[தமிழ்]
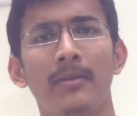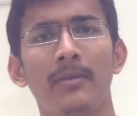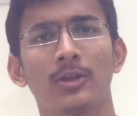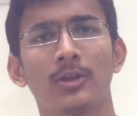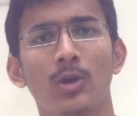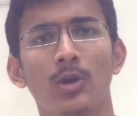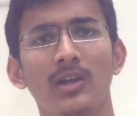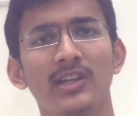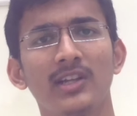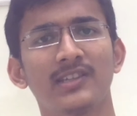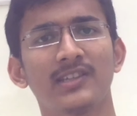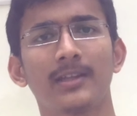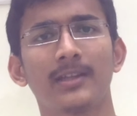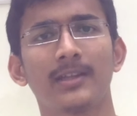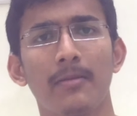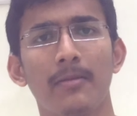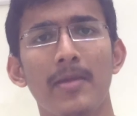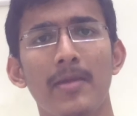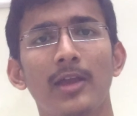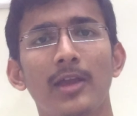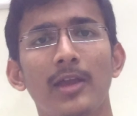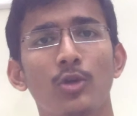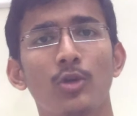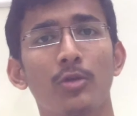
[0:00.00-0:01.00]
நம்ம
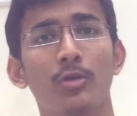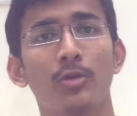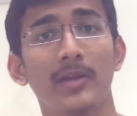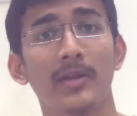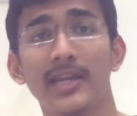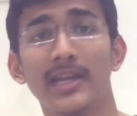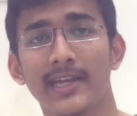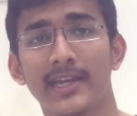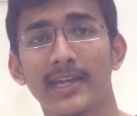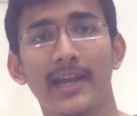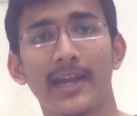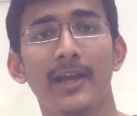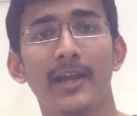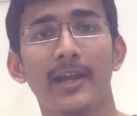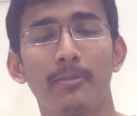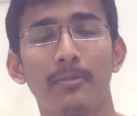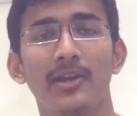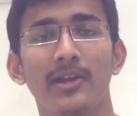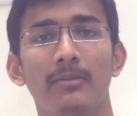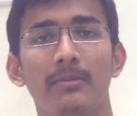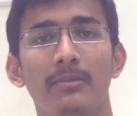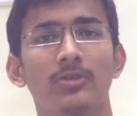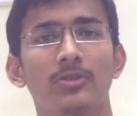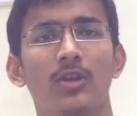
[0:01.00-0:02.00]
சிஸ்டத்துக்குமே அது ஒரு பெரிய கேடு
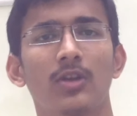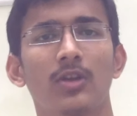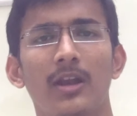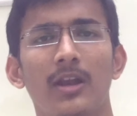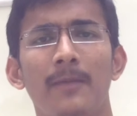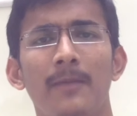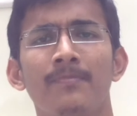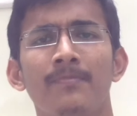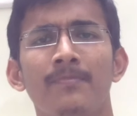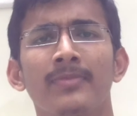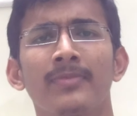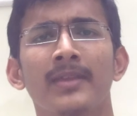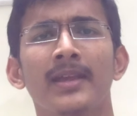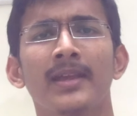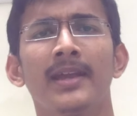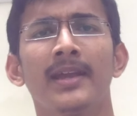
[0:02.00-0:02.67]
அப்படின்னு நம்ம சொல்லலாம்